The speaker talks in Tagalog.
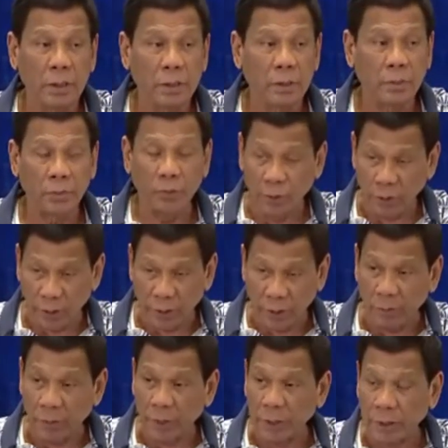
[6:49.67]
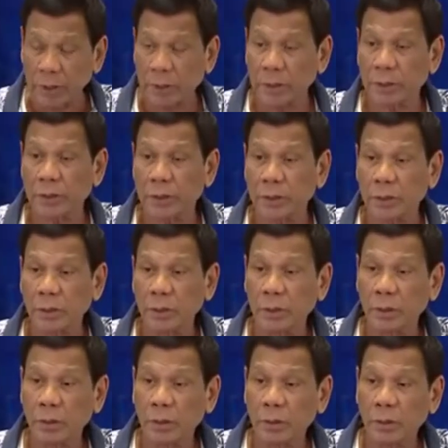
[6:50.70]
mundane matters,
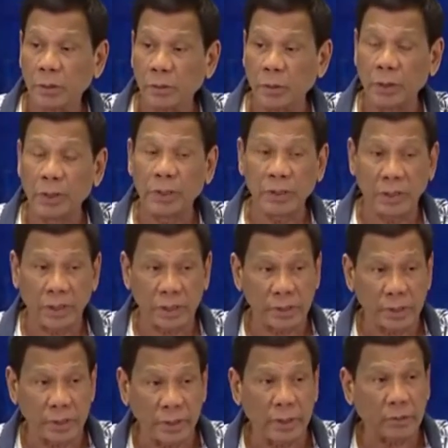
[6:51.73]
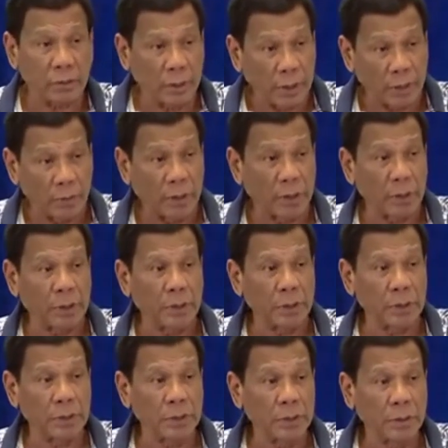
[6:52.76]
we discuss day-to-day -day matters,
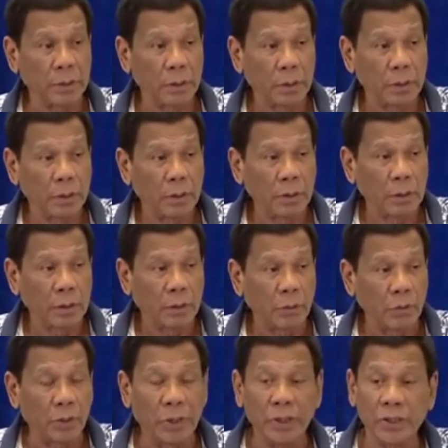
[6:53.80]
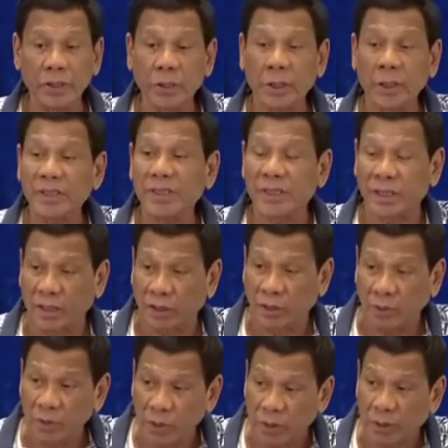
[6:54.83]
we discuss
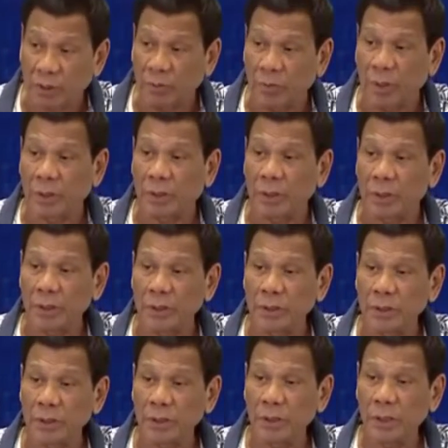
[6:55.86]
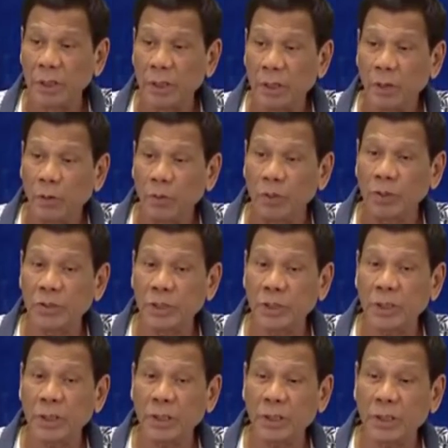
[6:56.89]
security matters, we
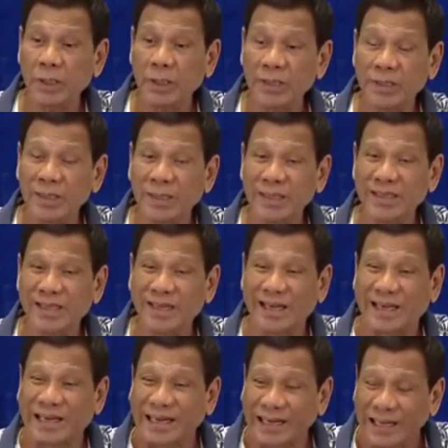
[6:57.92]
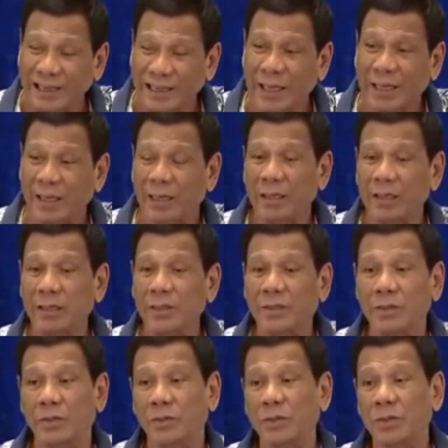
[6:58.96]
discuss critical issues.